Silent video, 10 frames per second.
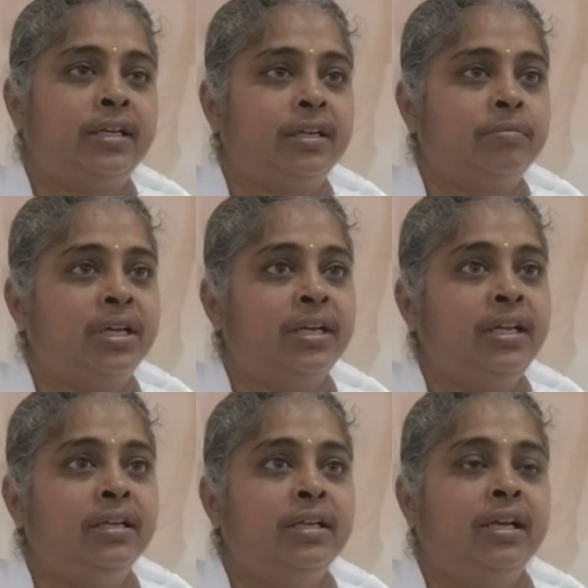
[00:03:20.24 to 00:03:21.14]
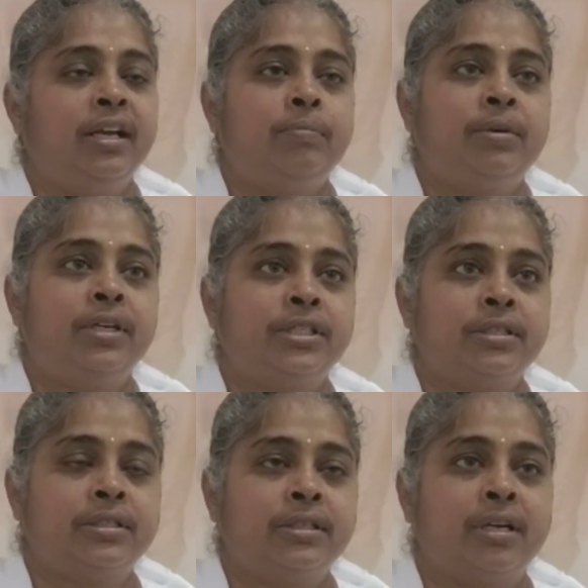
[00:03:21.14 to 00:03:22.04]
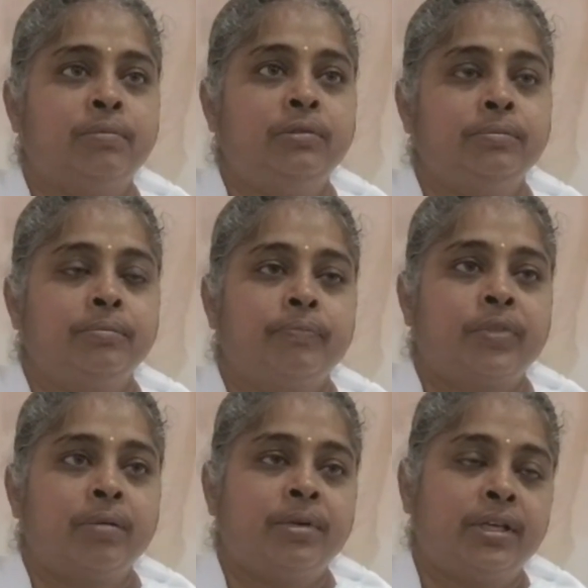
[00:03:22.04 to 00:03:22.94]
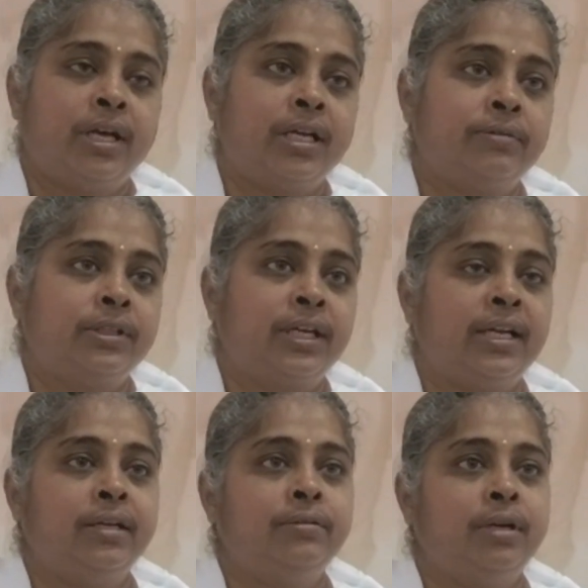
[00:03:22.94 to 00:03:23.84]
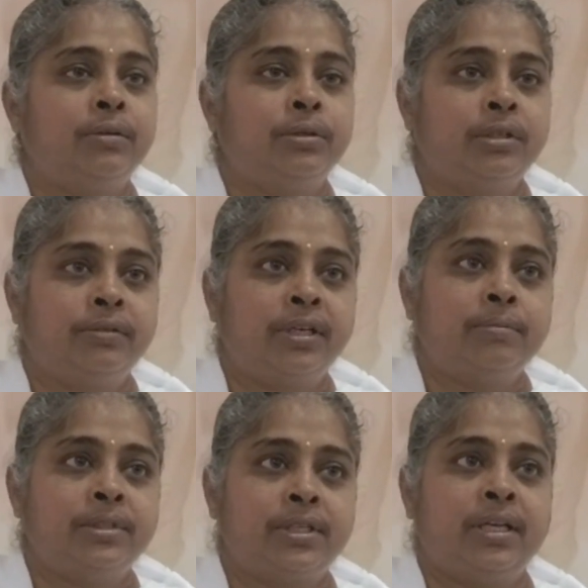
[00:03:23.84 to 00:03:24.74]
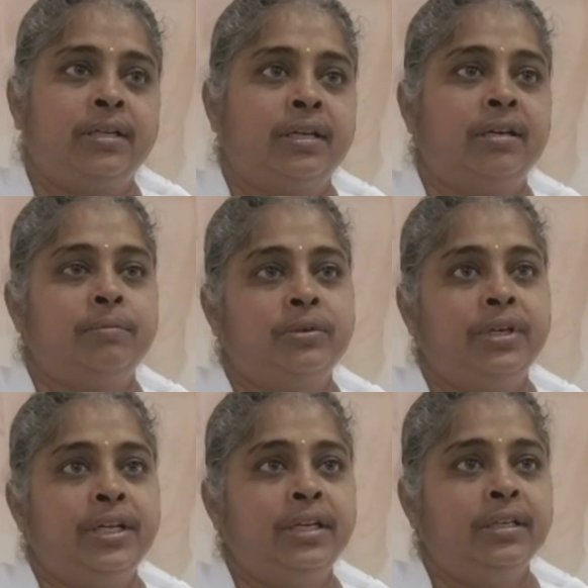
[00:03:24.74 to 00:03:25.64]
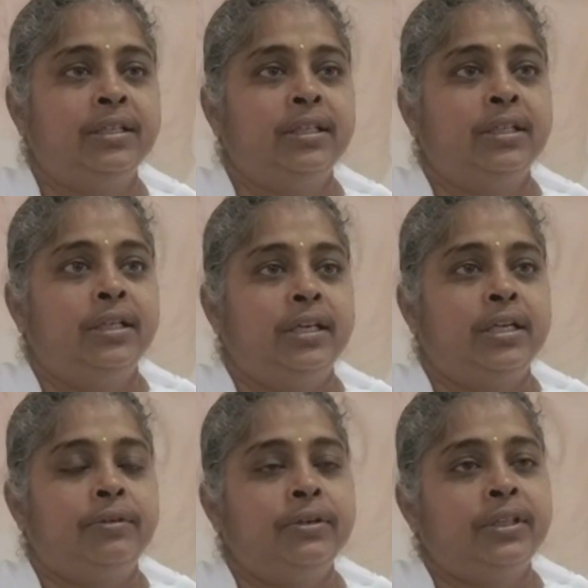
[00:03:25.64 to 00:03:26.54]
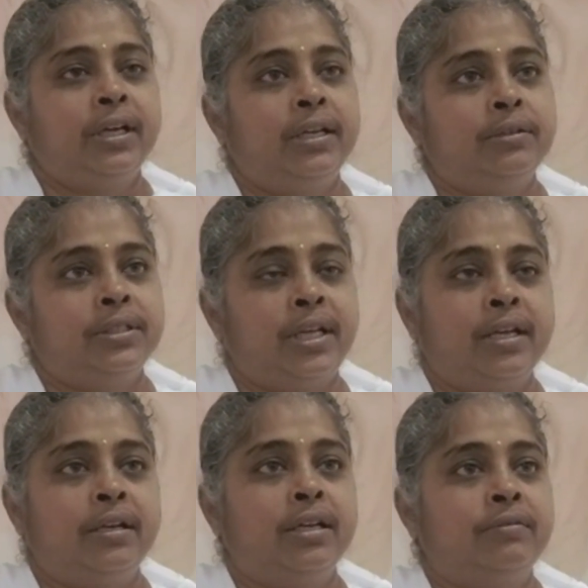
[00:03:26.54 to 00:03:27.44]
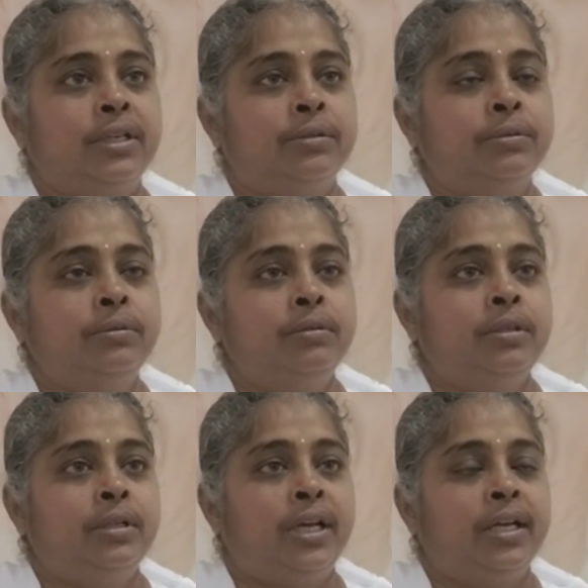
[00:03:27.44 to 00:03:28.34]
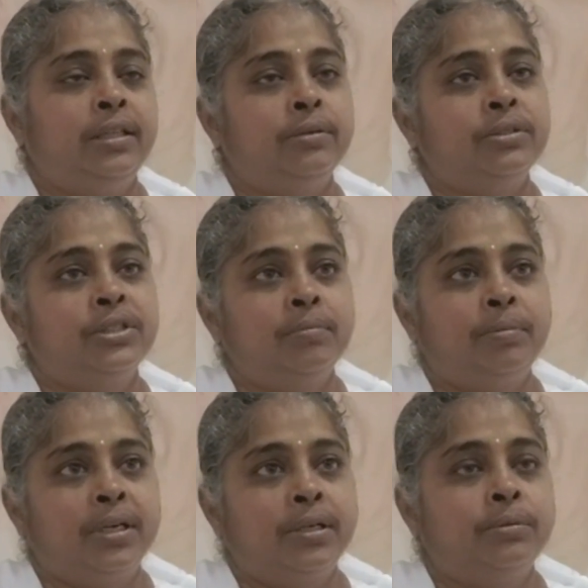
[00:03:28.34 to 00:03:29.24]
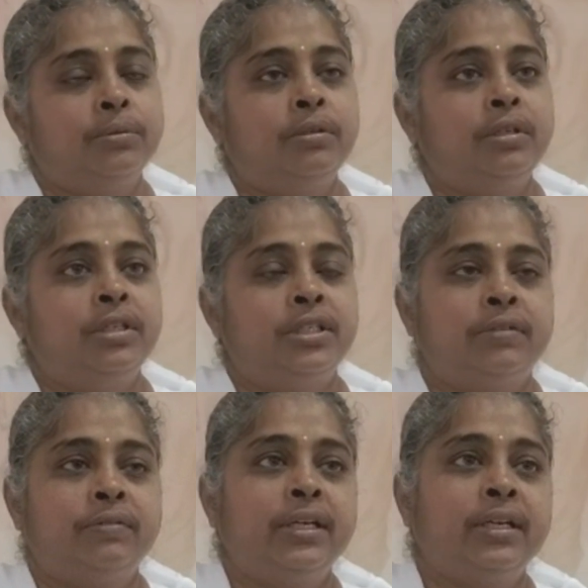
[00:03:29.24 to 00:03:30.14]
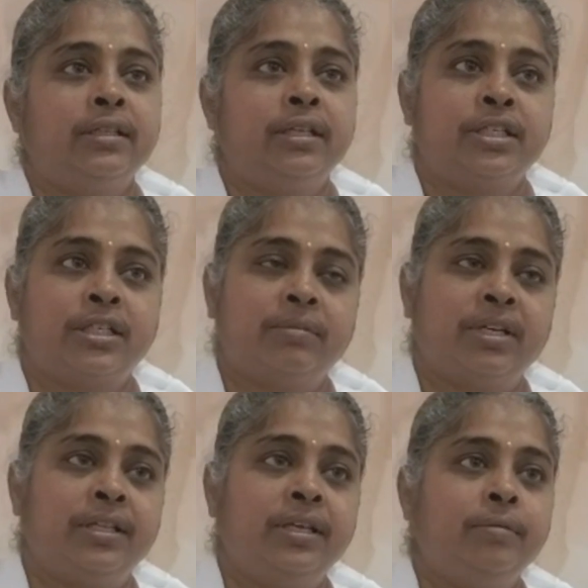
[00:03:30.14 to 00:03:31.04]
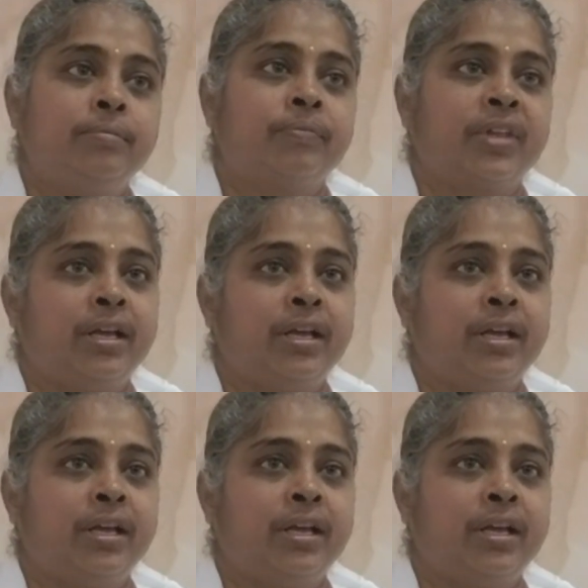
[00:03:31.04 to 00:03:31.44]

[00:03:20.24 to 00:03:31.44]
కార్యక్రమాన్ని ఏర్పాటు చేస్తున్నాము పదహారవ తారీఖు గురువారం సాయంకాలం నుండి ఇరవయో తారీఖు సాయంకాలం వరకు ఐదు రోజుల పాటు శివలింగ దర్శనం అనేది